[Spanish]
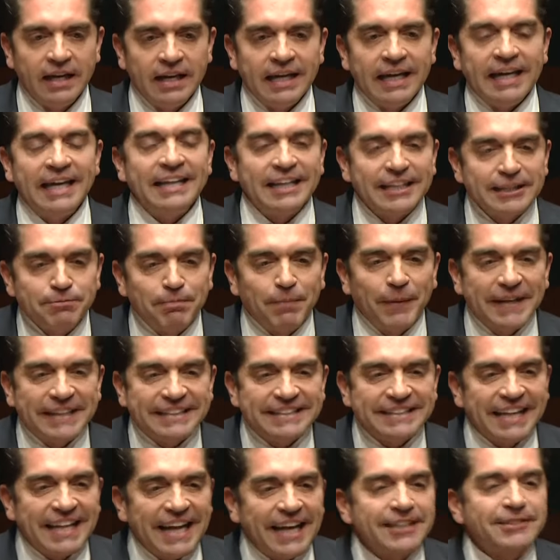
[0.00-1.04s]
Y después
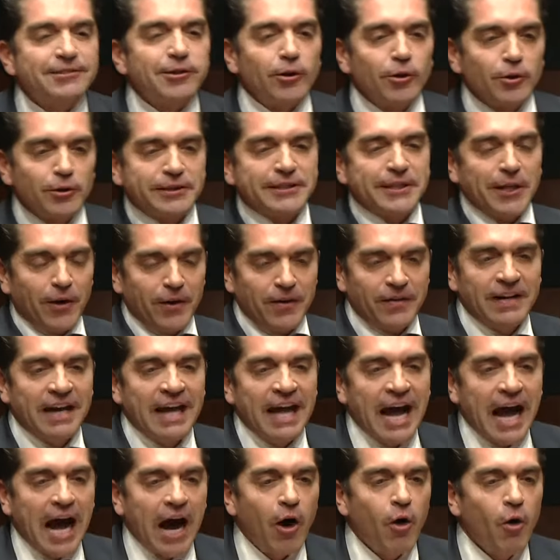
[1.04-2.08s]
de dar solución
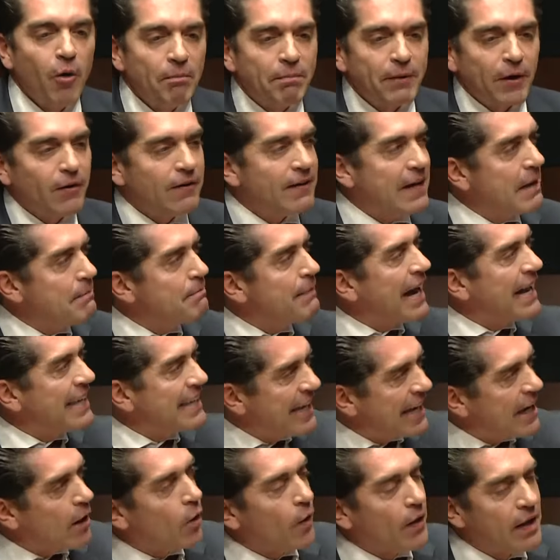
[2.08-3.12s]
a un problema
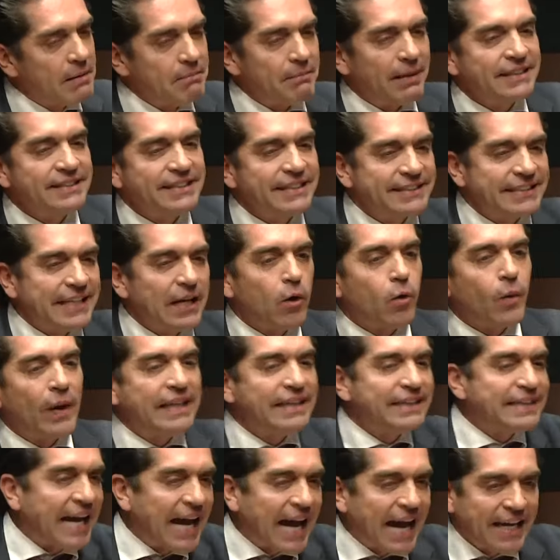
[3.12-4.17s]
añejo de más de
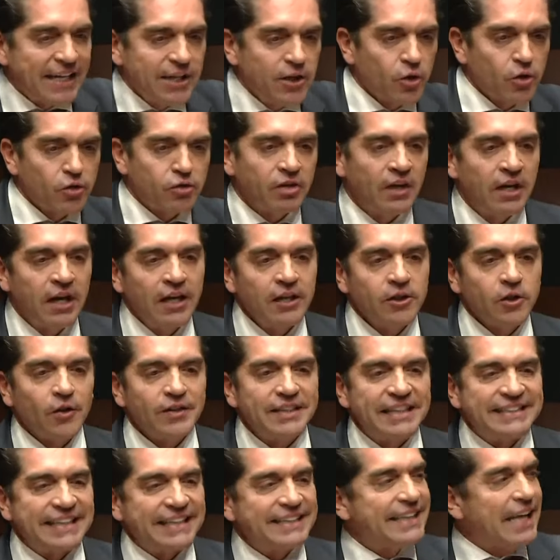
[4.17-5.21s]
50 años,
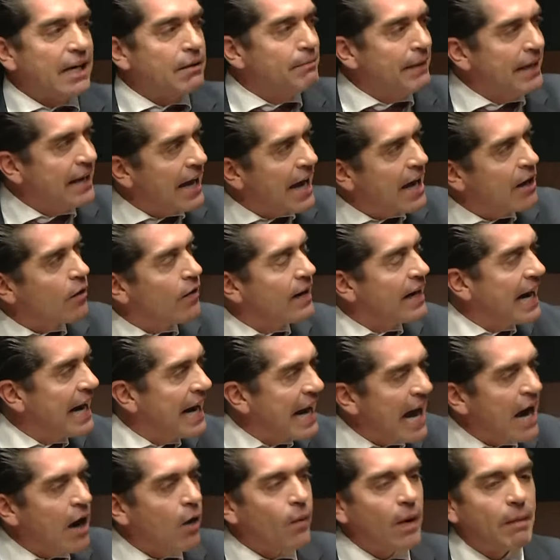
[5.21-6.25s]
donde se terminaron el
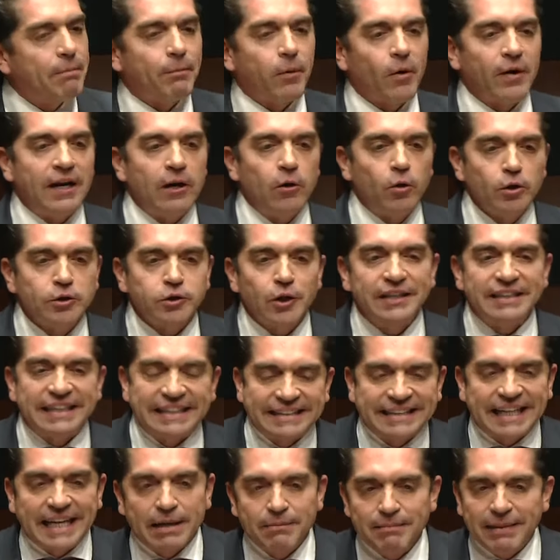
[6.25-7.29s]
agua por el uso
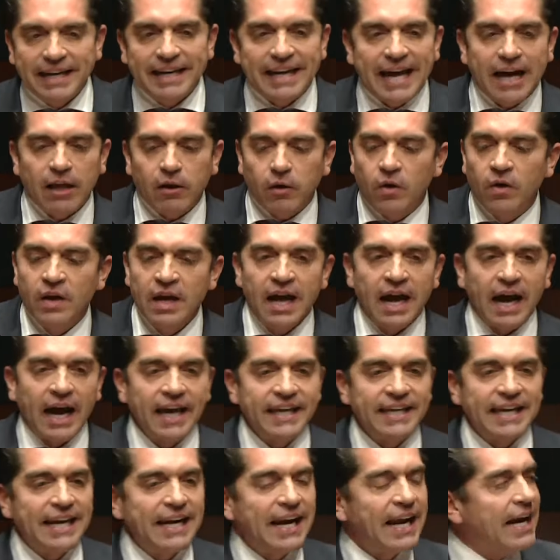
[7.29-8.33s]
indiscriminado
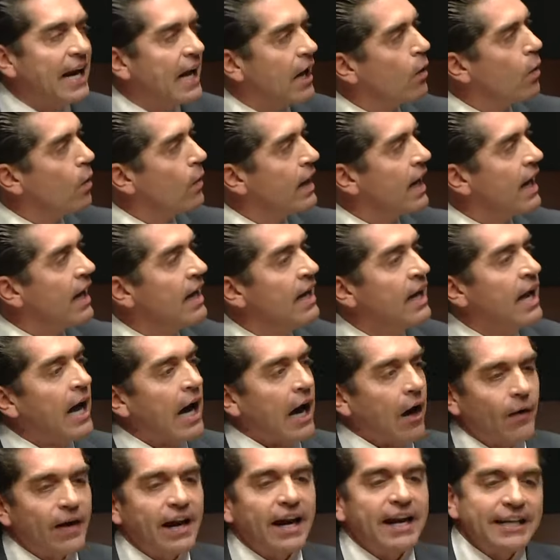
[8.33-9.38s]
ahí en la laguna,
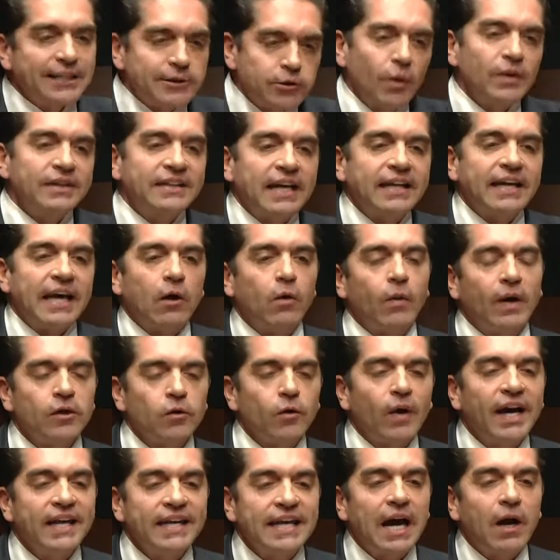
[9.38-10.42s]
ahora resulta que
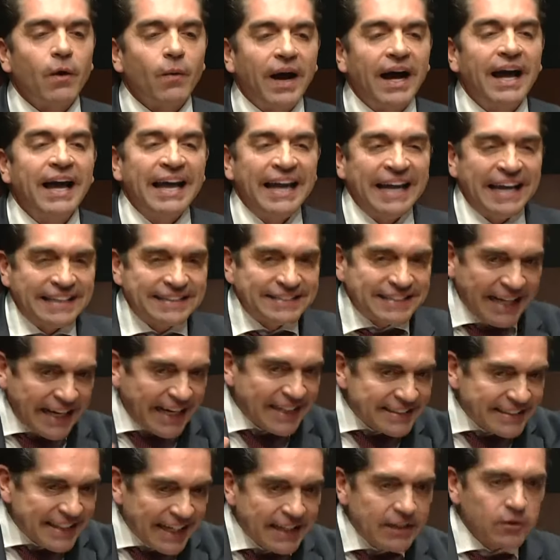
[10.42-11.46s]
cuando hay agua están
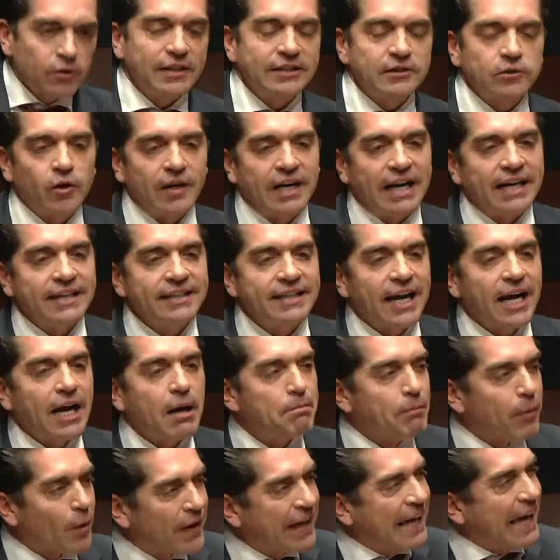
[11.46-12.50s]
haciendo esto en Arteaga
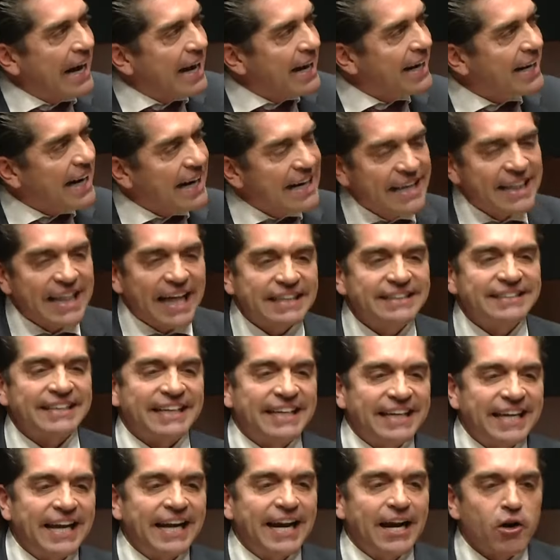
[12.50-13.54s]
porque en realidad se
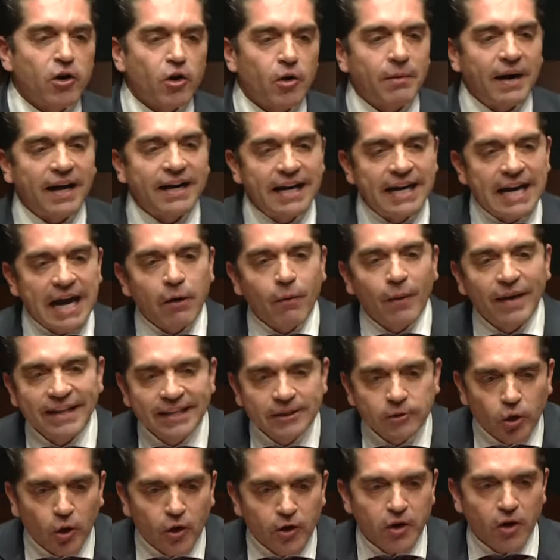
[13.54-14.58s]
quieren robar el agua de
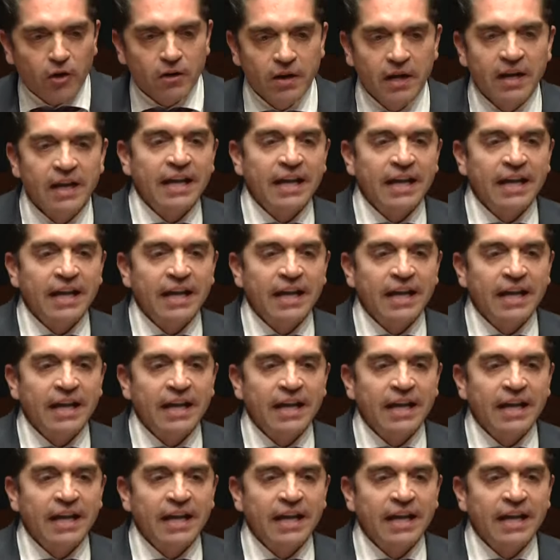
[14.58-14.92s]
Torreón.